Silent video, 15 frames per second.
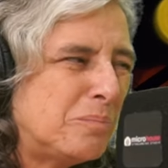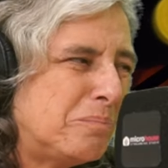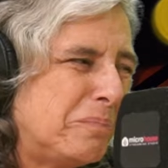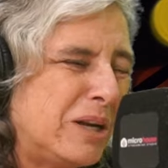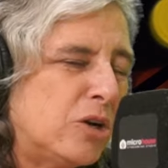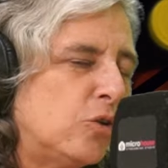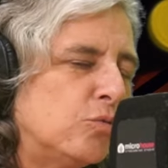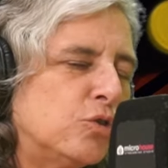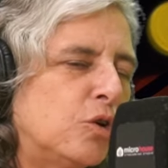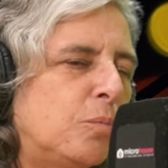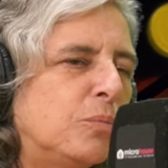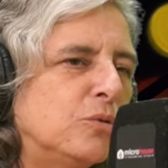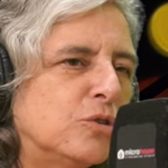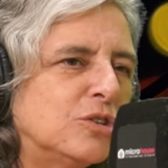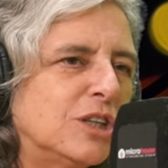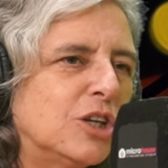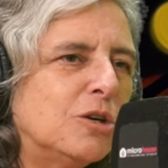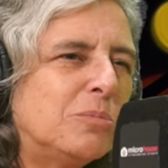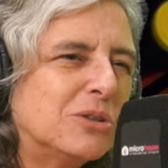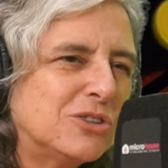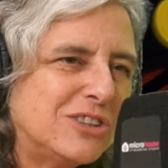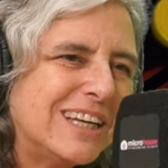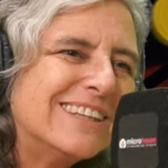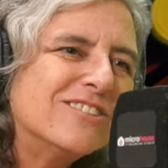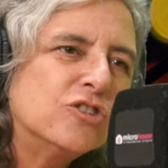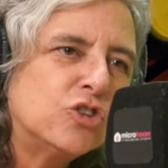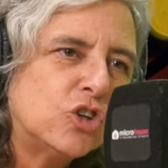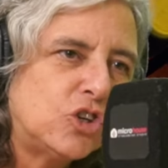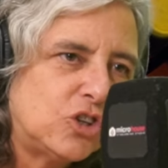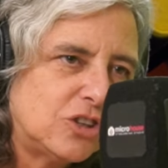menos de un
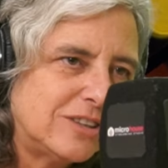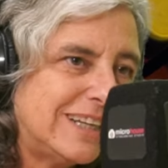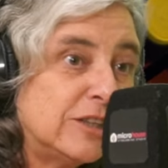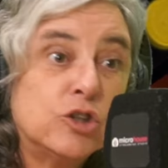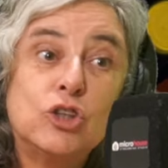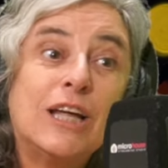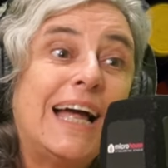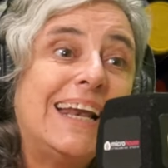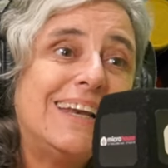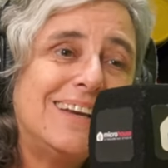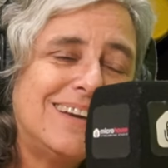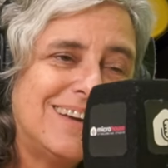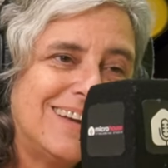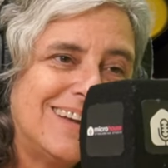2.5% del total.